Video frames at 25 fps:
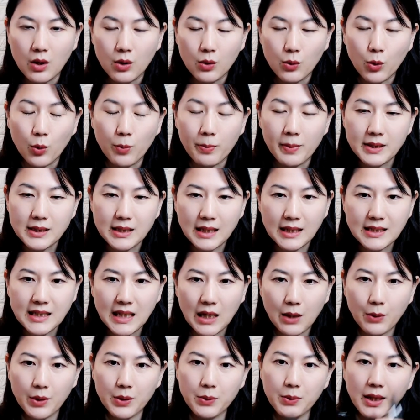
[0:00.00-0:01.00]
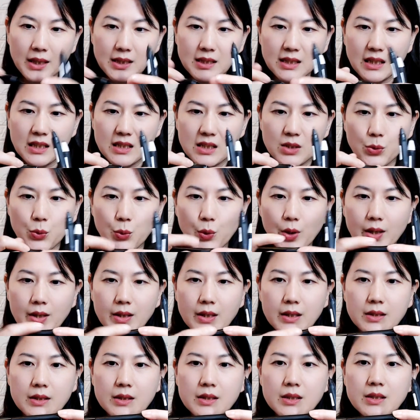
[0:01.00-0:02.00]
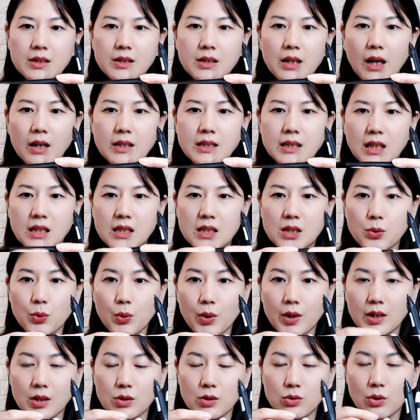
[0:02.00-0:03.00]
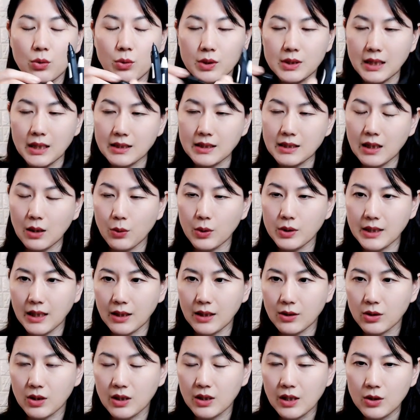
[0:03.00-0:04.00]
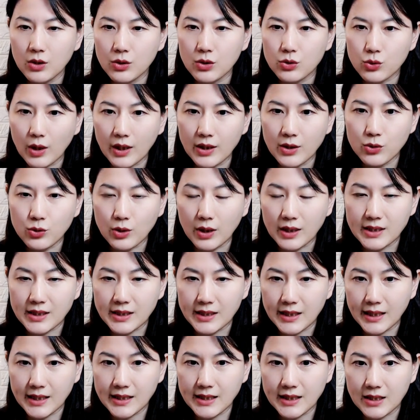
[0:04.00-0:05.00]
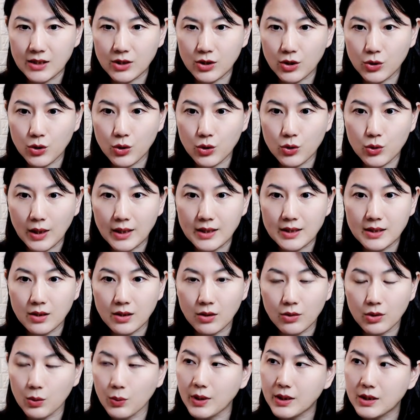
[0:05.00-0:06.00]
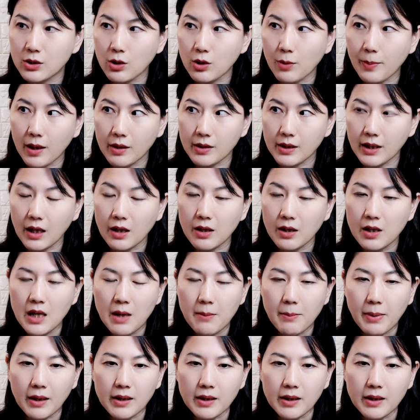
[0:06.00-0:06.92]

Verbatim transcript: 我们常常会因为它整个是圆的，好，整个是圆的，所以我常常会这样转一转，写一写之后就转走了，位置就跑掉，跑